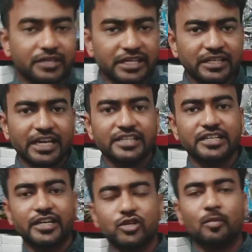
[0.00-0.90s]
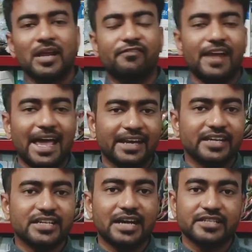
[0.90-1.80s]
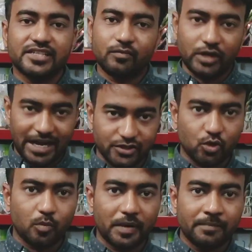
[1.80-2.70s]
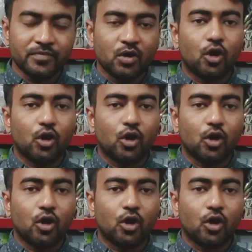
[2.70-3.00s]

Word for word: तीन के के जो हमारे फ्लायर के चार्जेस है वो ढाई सौ रुपए